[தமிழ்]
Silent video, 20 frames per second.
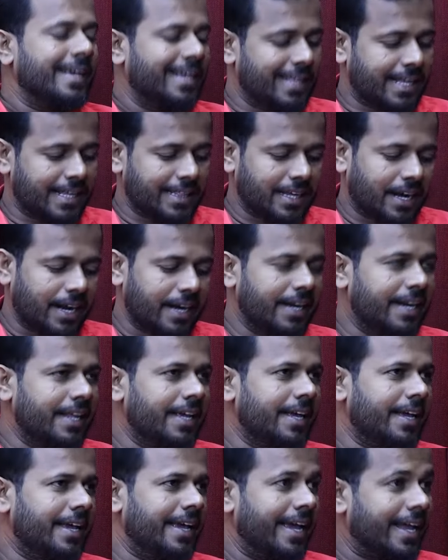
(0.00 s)
இதை
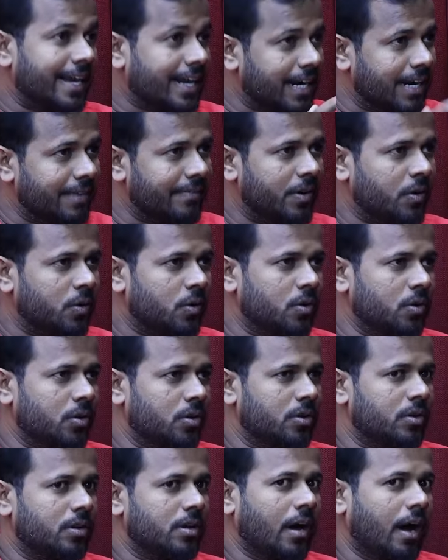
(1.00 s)
தாண்டி ஏற்கனவே ஒரு
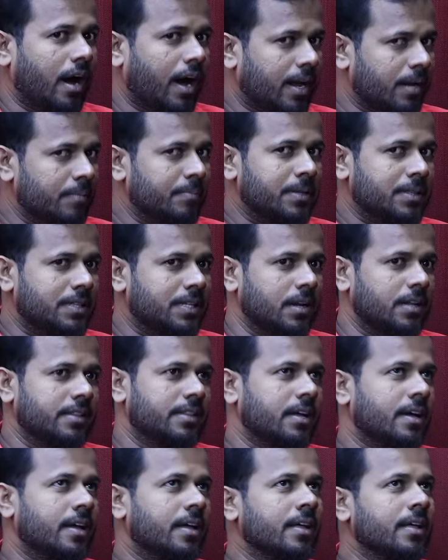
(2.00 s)
ஆரம்பத்தில்
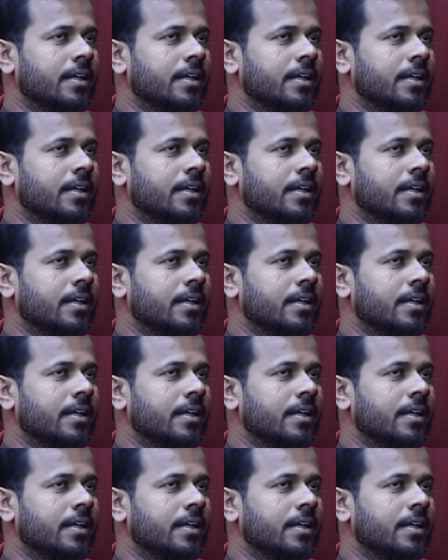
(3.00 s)
இந்த